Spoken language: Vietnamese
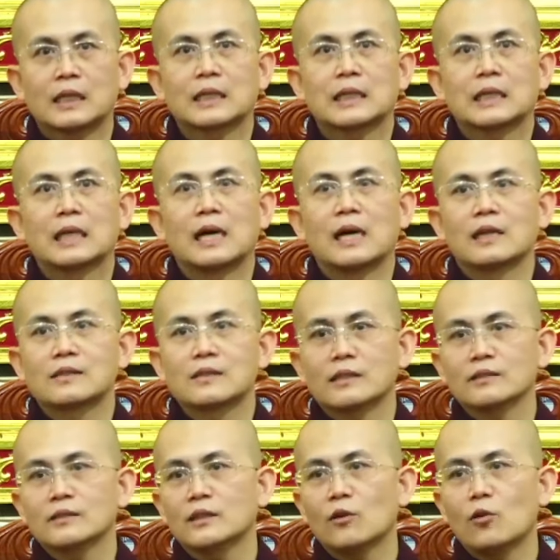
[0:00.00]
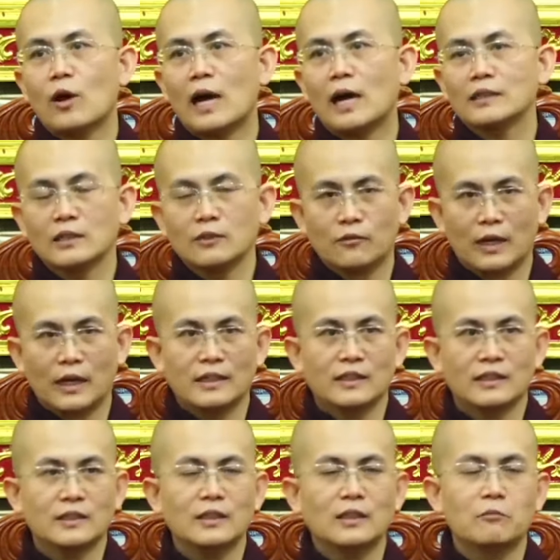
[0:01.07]
à, xinh như hoa như vậy
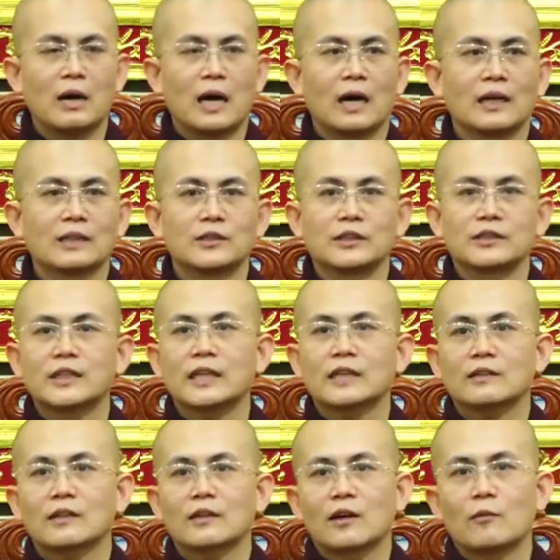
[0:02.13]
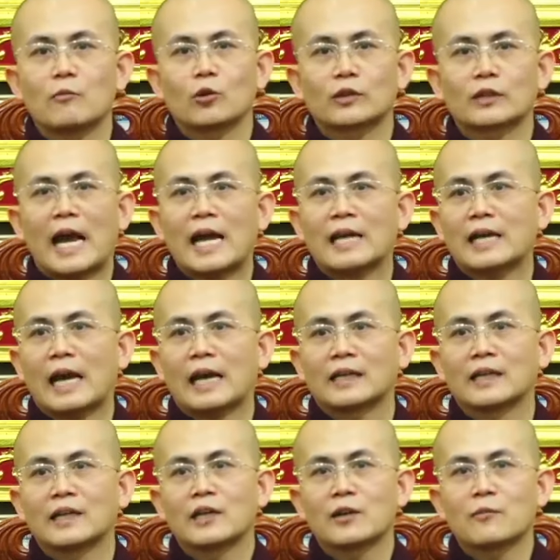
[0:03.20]
nhưng mà chỉ chết à, một hai ngày
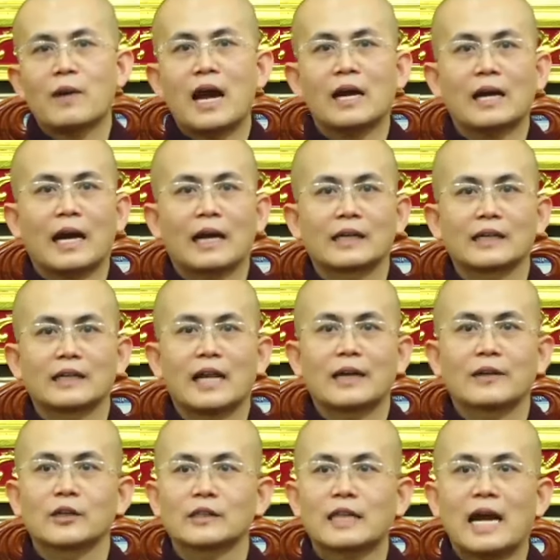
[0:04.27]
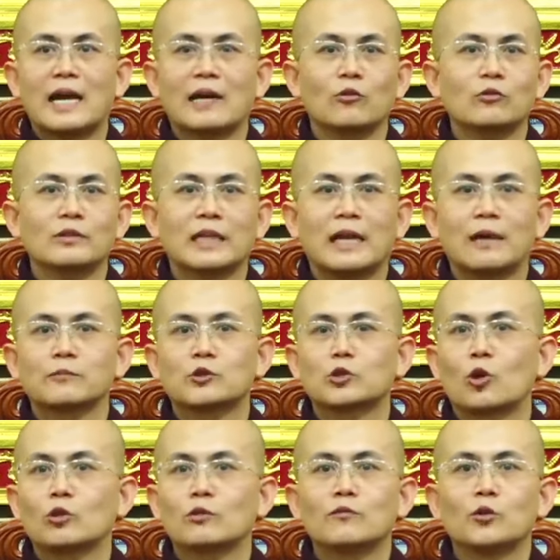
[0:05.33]
ba ngày là người ta cũng đem
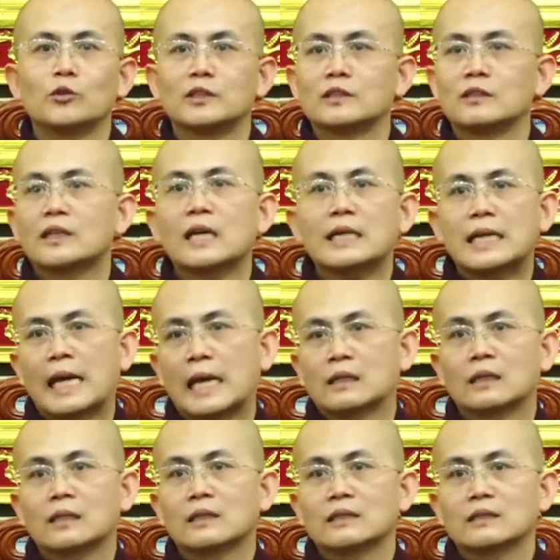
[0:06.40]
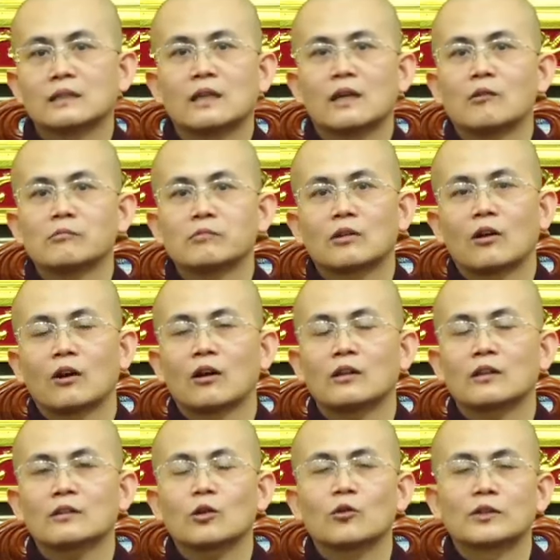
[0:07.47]
chôn vùi dưới đất đen chứ không có
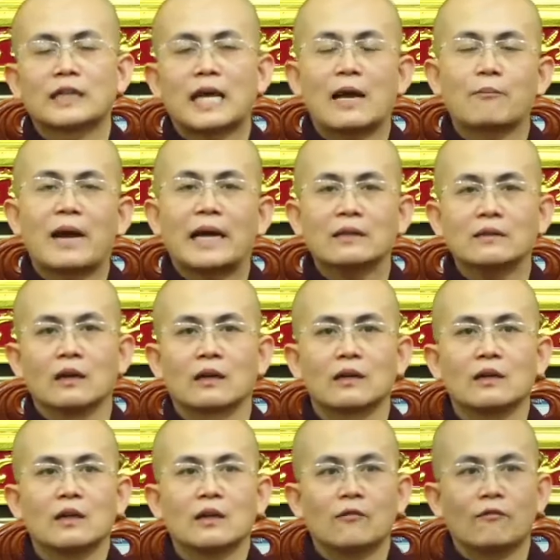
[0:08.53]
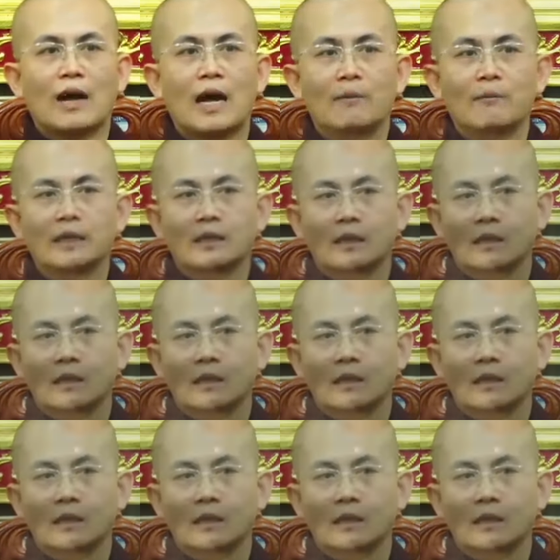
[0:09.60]
tồn tại mãi được và mình